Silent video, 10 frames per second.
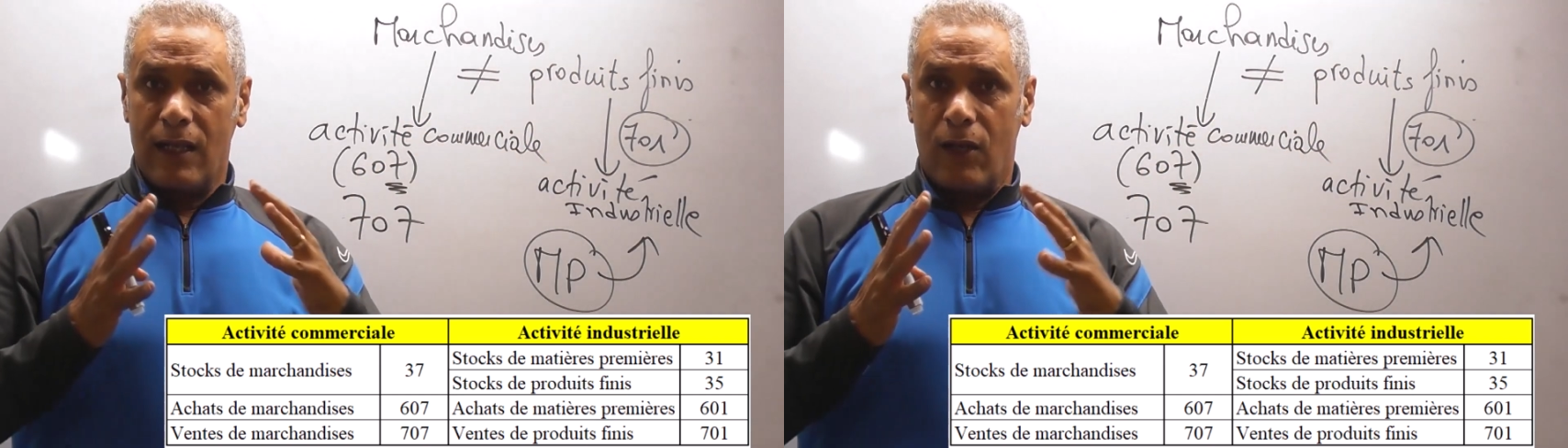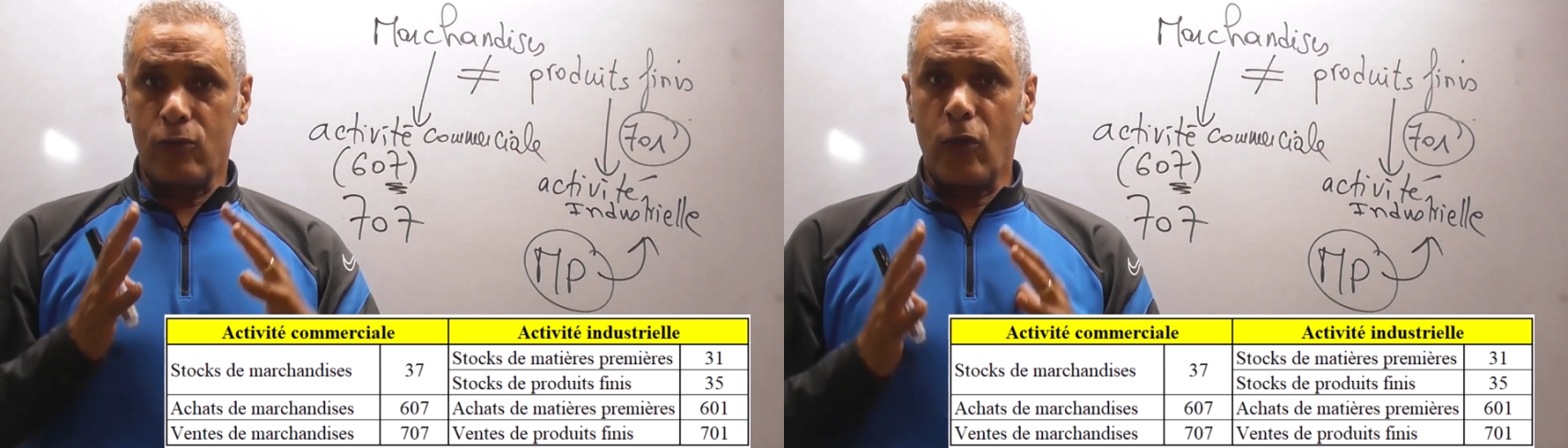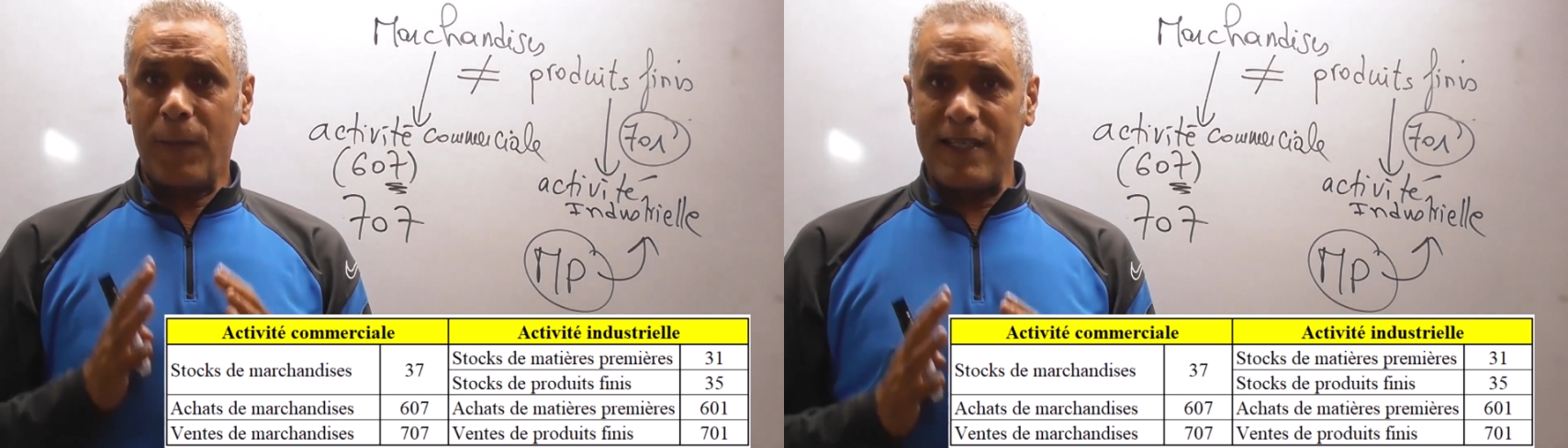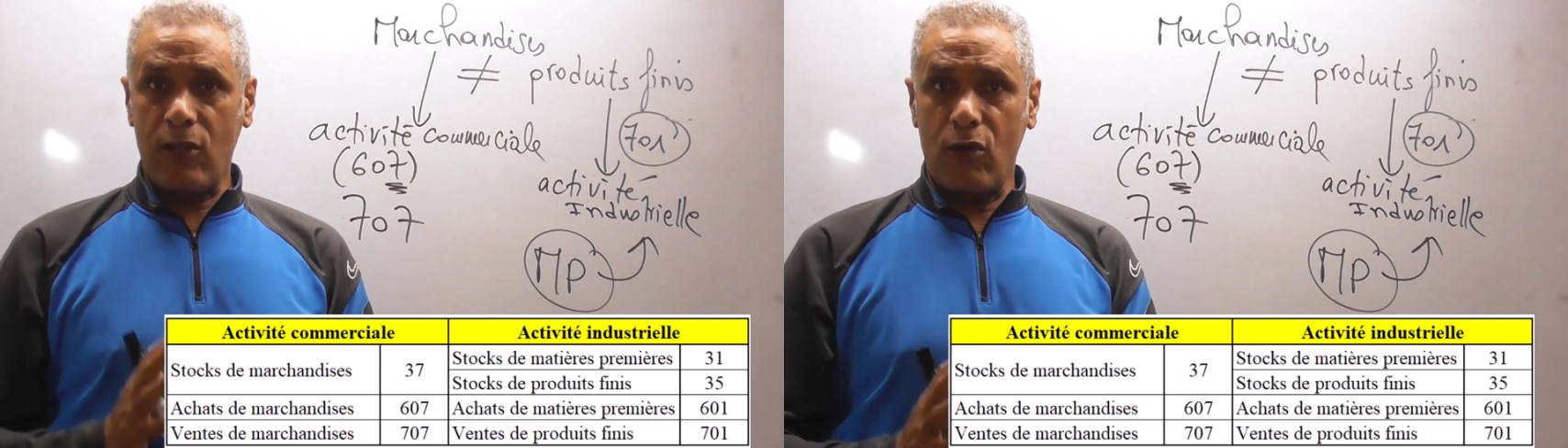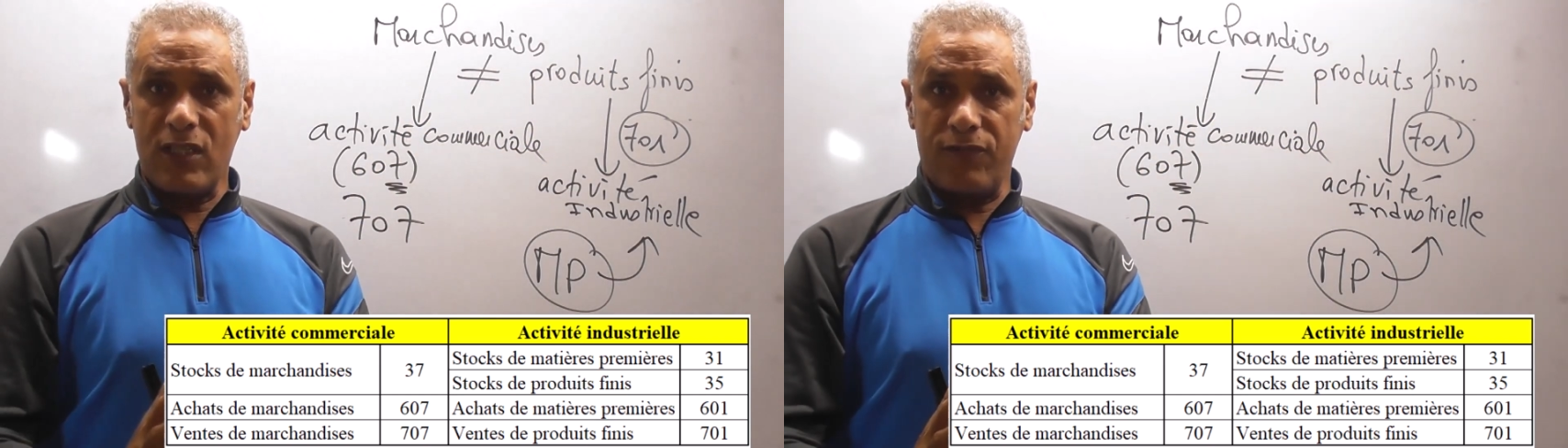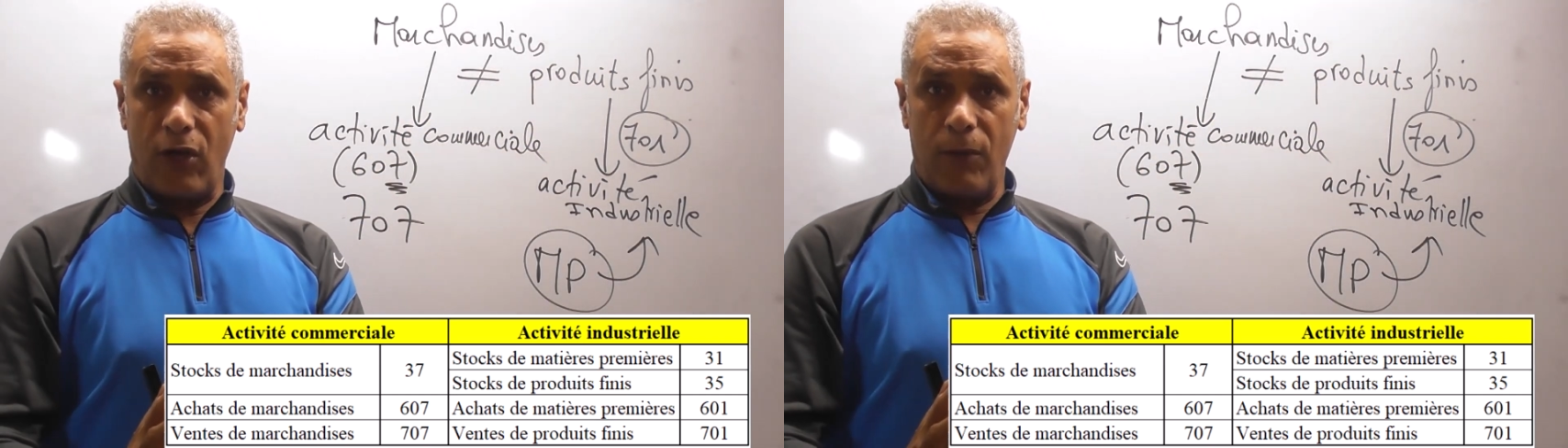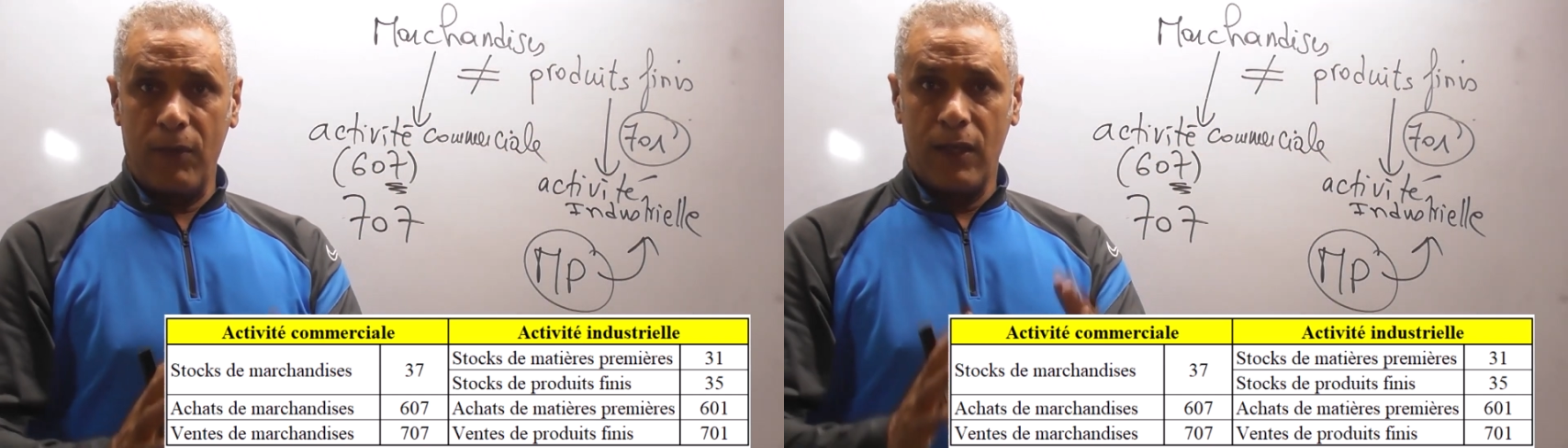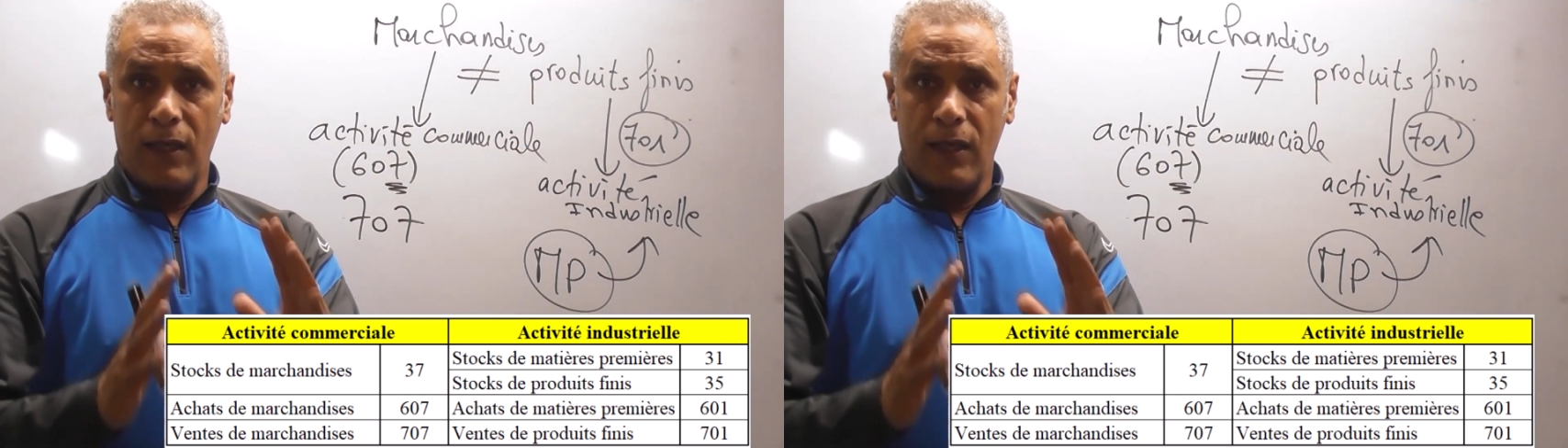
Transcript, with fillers: l'entreprise transforme,